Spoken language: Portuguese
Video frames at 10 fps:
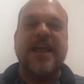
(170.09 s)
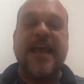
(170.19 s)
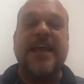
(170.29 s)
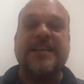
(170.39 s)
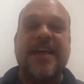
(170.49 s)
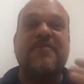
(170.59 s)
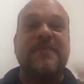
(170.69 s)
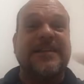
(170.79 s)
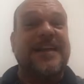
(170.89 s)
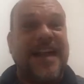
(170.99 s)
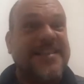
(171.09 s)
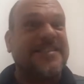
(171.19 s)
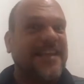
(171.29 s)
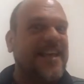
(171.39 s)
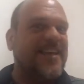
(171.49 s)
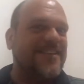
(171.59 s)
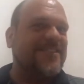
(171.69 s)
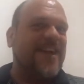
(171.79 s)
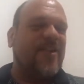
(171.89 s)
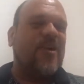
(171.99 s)
Ele deve mandar as guias
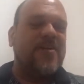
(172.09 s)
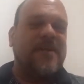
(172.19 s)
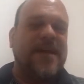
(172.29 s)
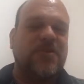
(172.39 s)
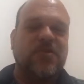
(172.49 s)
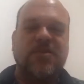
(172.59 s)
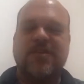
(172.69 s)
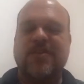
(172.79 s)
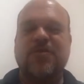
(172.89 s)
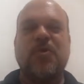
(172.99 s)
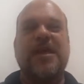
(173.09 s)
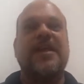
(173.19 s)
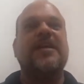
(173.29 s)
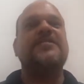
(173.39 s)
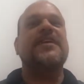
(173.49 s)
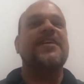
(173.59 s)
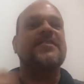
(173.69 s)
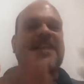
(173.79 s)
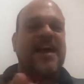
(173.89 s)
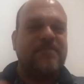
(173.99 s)
de recolhimento do
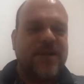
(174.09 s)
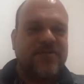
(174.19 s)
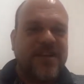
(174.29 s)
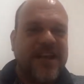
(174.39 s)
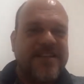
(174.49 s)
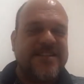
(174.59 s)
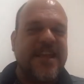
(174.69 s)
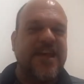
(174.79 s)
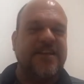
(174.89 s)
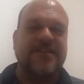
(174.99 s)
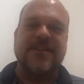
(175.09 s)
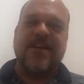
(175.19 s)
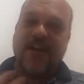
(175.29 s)
INSS lá para os clientes dele.